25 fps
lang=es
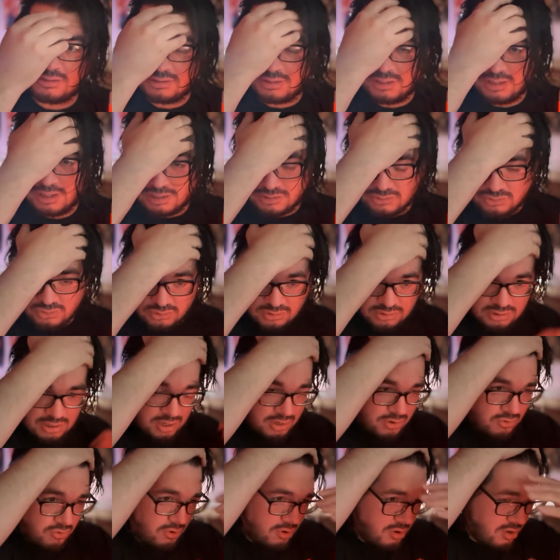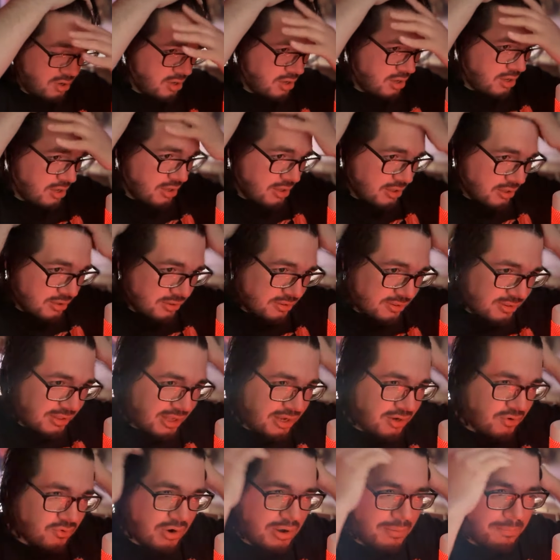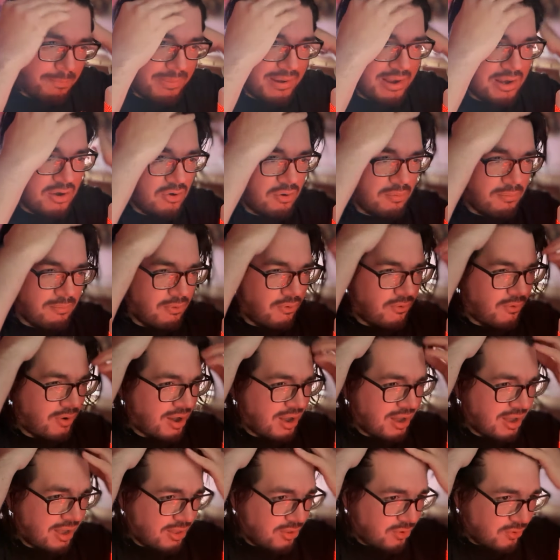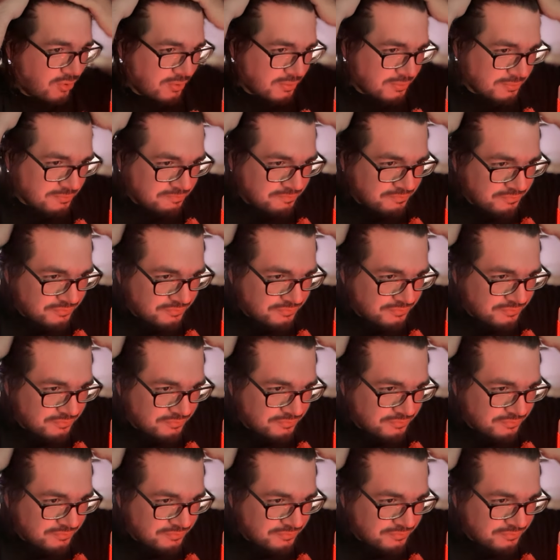De hecho, tengo, tengo el pelo mojado.